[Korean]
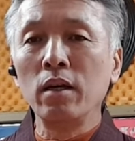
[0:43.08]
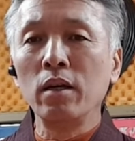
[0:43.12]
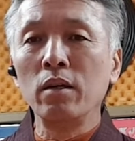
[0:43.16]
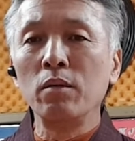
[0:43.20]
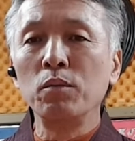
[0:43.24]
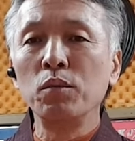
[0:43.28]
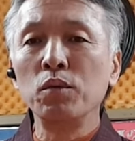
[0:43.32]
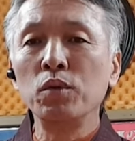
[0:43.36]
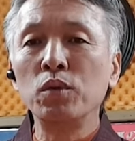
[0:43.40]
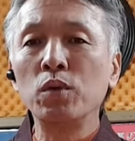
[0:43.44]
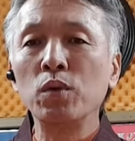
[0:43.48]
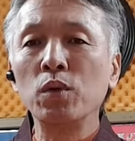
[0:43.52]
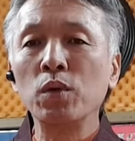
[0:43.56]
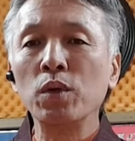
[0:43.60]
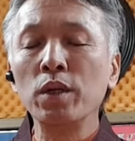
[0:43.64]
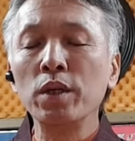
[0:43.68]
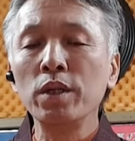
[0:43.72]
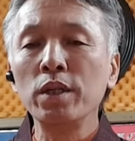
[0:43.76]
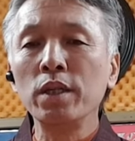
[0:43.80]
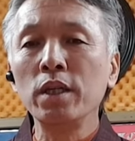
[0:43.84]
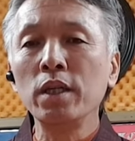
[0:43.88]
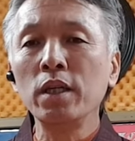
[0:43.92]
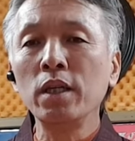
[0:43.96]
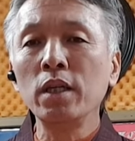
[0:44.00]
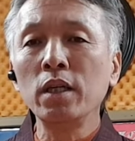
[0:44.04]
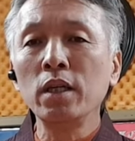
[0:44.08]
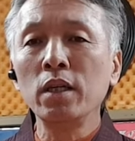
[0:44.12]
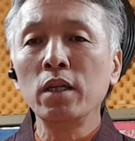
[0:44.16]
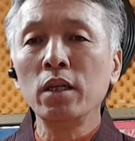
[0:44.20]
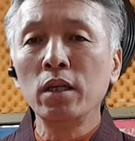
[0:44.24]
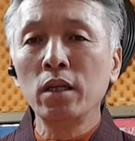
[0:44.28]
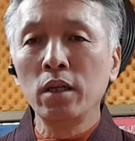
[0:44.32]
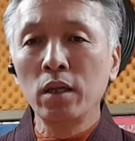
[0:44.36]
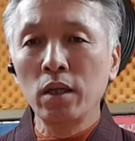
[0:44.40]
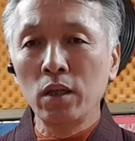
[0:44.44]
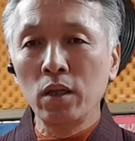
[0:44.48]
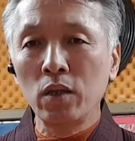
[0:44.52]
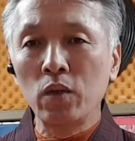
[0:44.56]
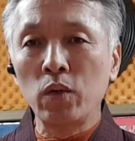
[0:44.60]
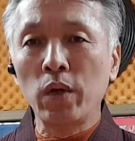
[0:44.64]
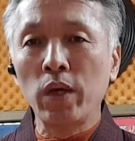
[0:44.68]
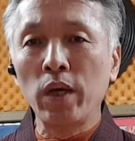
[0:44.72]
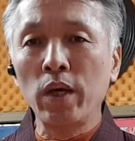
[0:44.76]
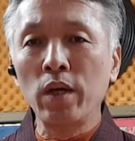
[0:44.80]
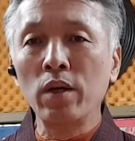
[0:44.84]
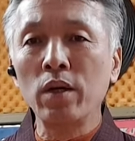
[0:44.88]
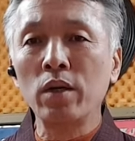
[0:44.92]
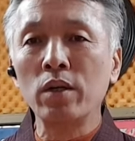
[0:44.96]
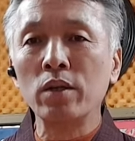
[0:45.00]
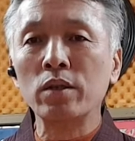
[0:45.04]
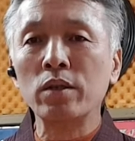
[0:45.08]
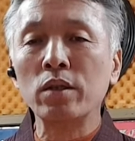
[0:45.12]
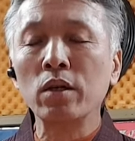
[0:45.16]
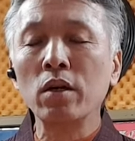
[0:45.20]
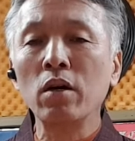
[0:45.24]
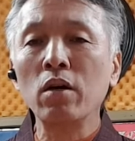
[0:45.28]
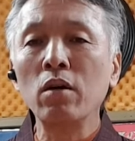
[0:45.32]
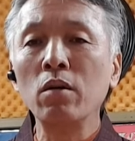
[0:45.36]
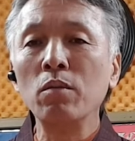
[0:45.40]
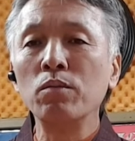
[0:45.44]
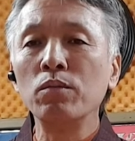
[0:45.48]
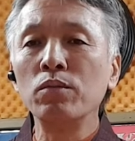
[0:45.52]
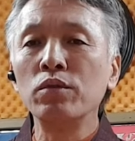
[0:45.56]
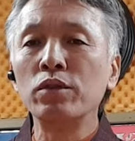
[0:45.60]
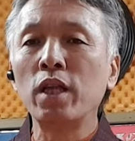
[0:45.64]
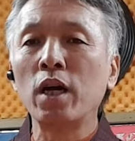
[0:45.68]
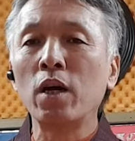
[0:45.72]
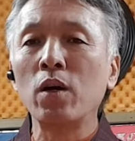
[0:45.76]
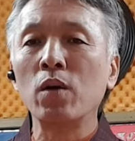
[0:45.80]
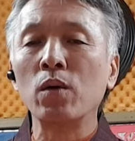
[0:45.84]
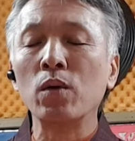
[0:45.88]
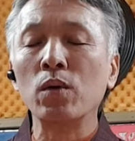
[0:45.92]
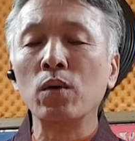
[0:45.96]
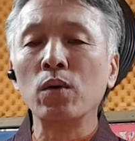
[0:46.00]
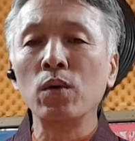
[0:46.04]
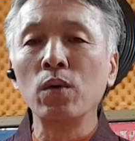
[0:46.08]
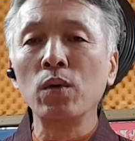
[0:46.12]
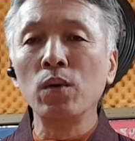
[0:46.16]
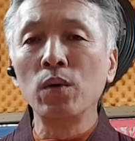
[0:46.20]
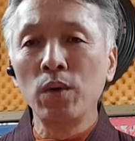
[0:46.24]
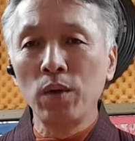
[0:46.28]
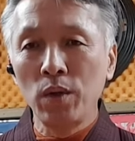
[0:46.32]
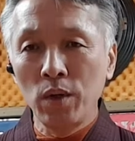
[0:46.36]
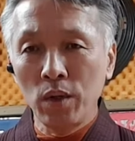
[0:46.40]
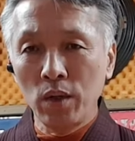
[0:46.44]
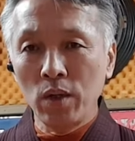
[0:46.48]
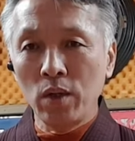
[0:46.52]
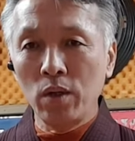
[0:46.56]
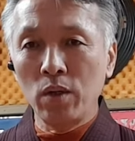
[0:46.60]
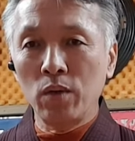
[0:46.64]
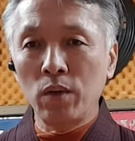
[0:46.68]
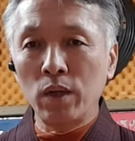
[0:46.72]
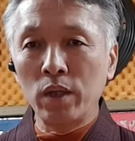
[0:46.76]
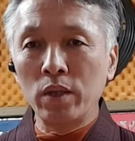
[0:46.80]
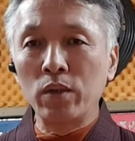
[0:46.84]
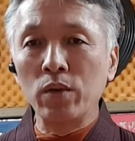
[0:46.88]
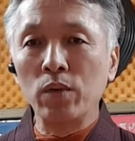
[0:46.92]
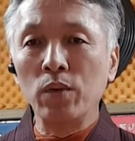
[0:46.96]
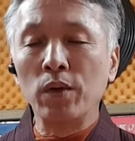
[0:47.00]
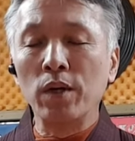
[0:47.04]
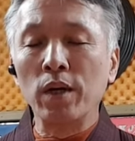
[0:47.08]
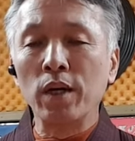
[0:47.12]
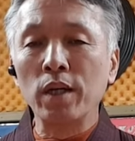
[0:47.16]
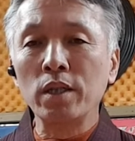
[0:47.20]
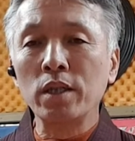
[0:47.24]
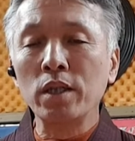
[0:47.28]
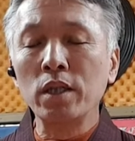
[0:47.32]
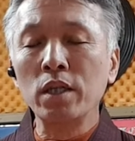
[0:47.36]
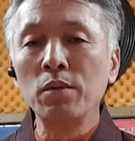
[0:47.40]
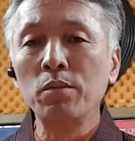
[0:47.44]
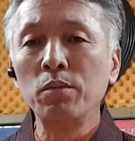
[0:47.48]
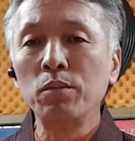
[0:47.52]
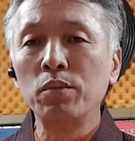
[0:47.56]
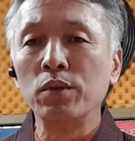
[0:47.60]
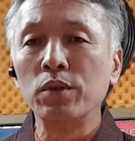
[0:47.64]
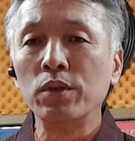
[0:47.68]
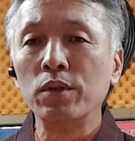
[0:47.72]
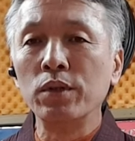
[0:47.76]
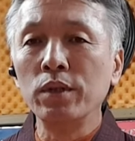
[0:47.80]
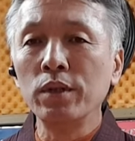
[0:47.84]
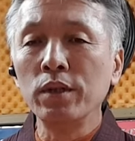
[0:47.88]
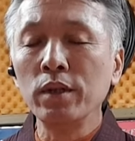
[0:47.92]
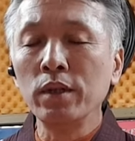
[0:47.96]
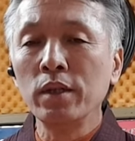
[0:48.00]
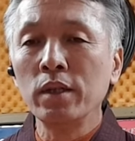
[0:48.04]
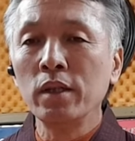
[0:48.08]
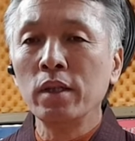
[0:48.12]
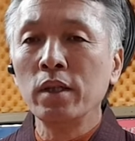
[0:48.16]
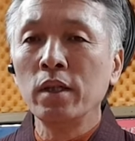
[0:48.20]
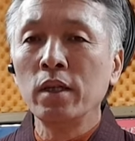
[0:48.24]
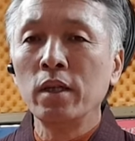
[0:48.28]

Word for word: 무속인이 되어서 무당으로 활동을 하시는 분,